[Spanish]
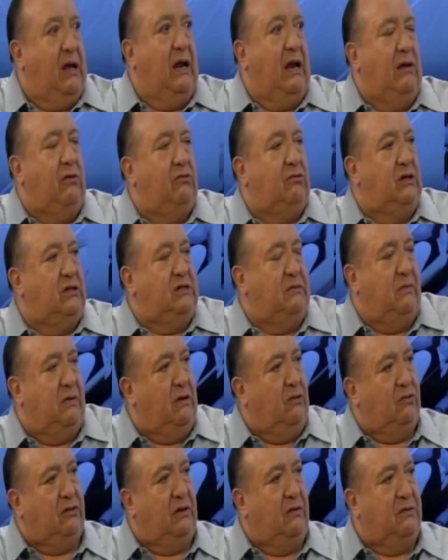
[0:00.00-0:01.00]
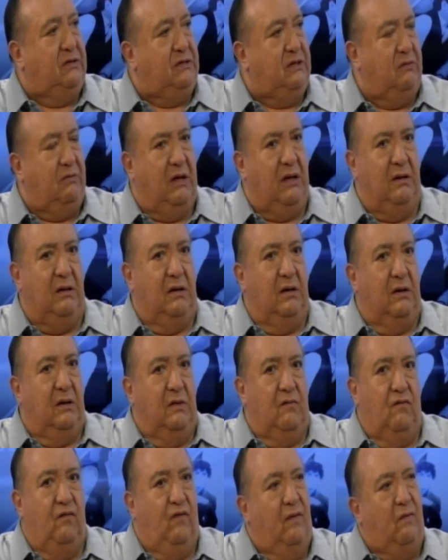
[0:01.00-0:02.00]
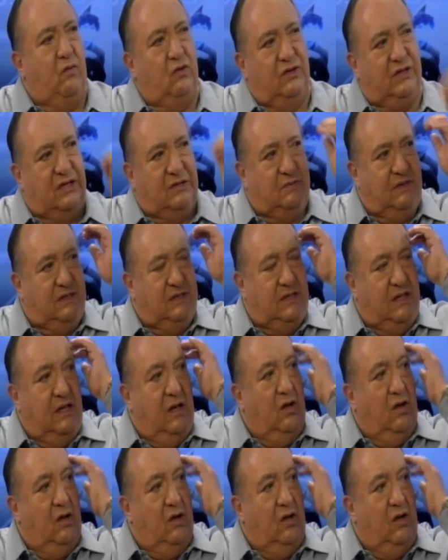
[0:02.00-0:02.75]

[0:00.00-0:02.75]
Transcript: a la otra semana otra vez iba. Fue muchas veces,